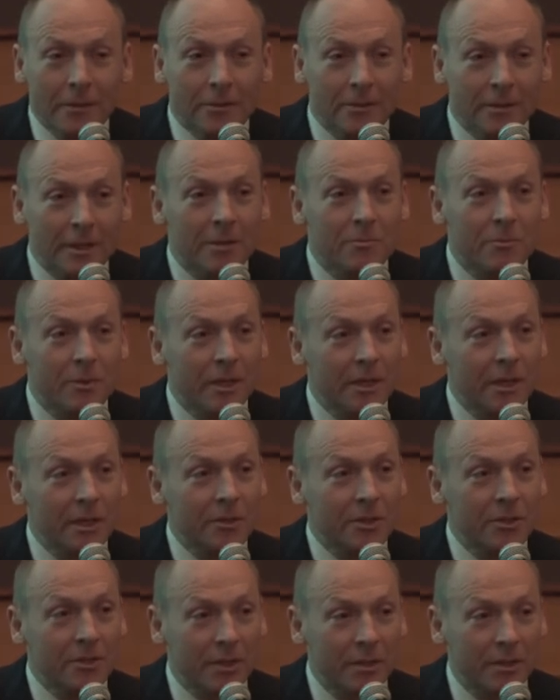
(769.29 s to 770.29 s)
Dostałem od
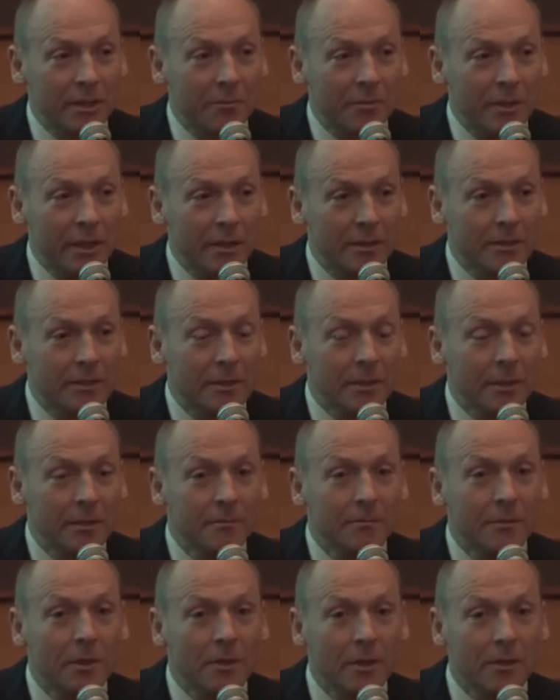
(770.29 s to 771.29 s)
lekarza żadna
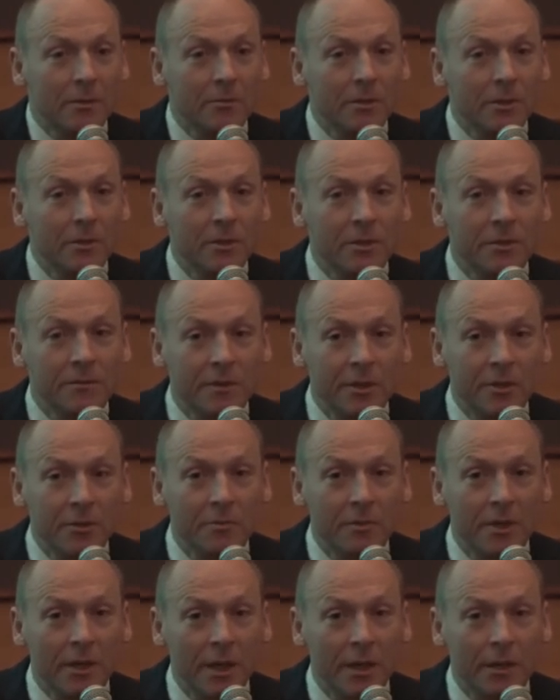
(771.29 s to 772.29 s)
praca. Okazuje się, że w
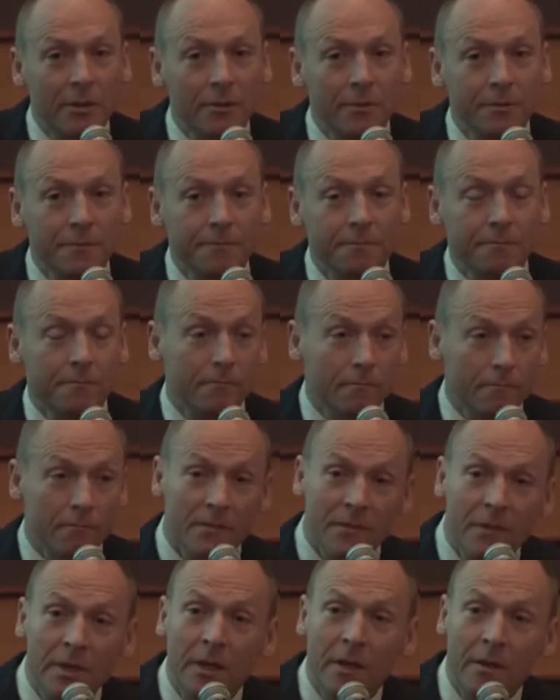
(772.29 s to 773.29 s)
naszym kraju,
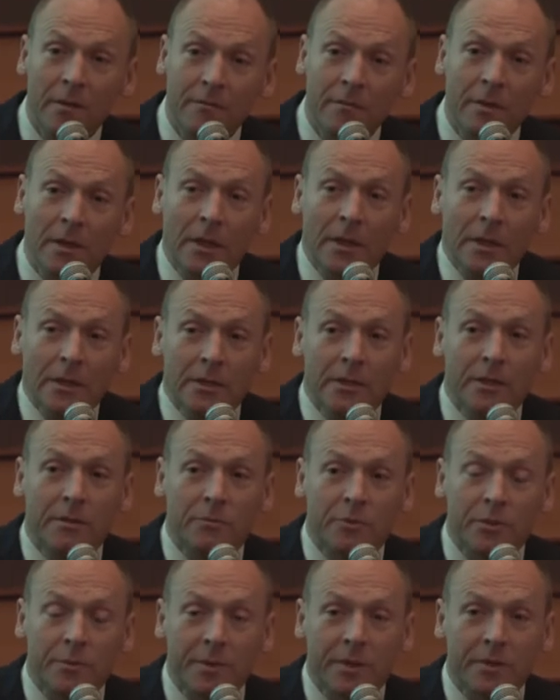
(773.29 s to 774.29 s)
nie wiem, nie
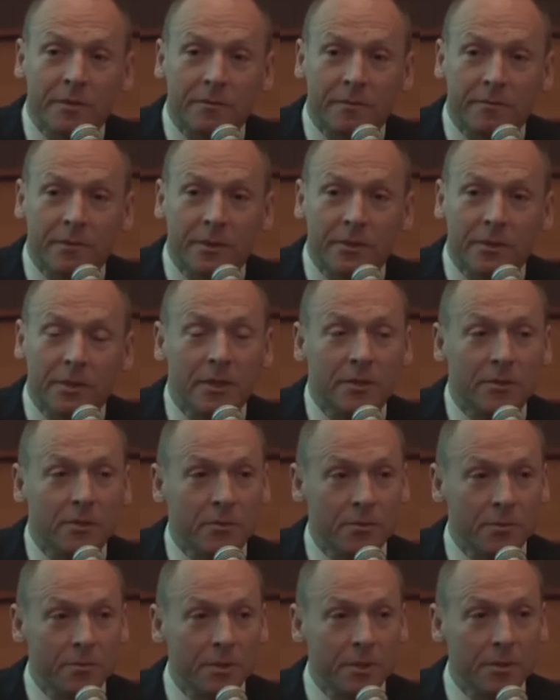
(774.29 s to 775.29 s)
wiem czy Państwo wiecie, ile jest
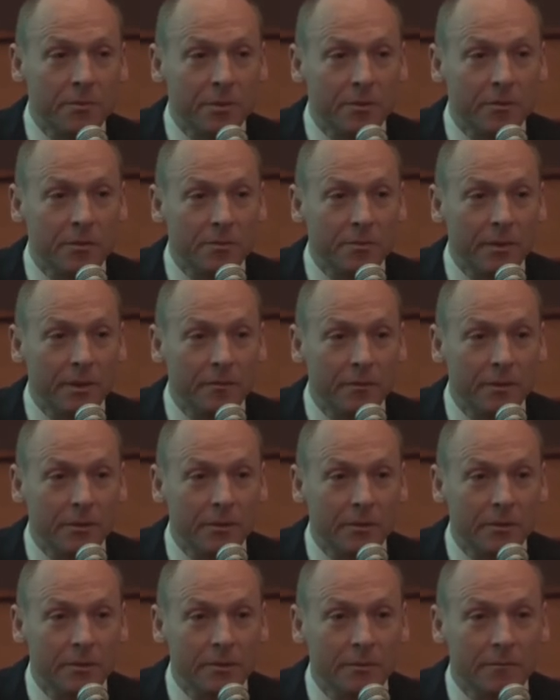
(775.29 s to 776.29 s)
osób z
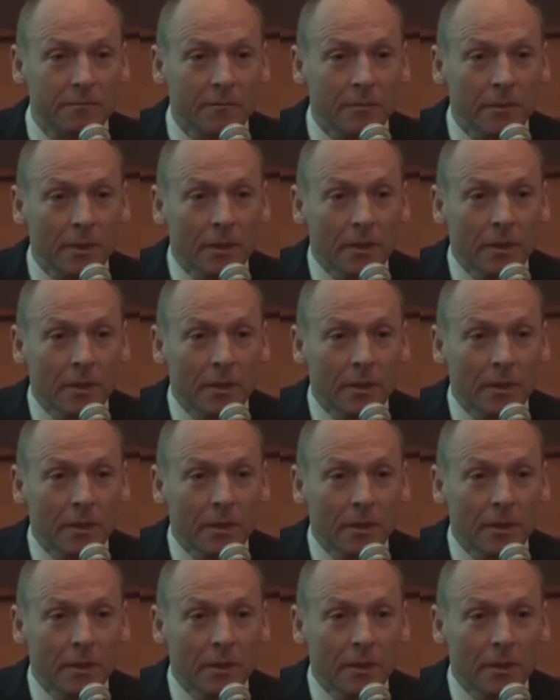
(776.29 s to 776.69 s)
niepełnosprawnością.